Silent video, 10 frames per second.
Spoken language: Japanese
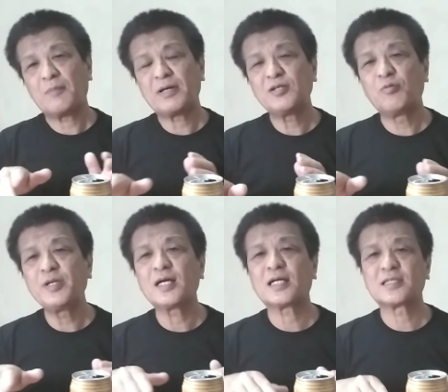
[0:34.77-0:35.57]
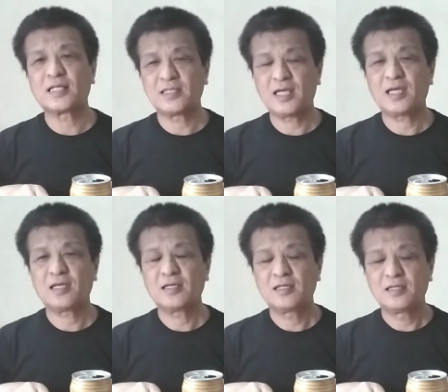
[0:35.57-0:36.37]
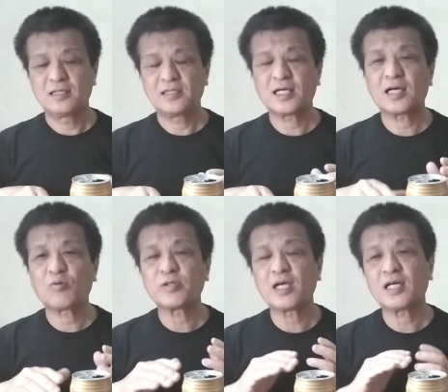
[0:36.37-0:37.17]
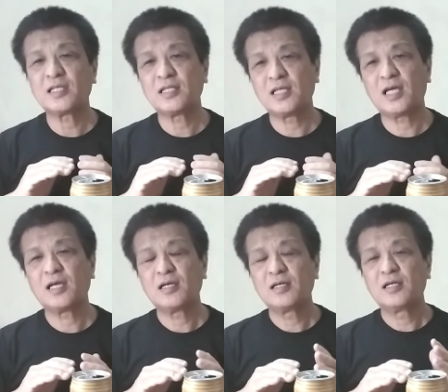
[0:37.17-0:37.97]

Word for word: う、あまり伸びなかったんで、なんか固定観念で、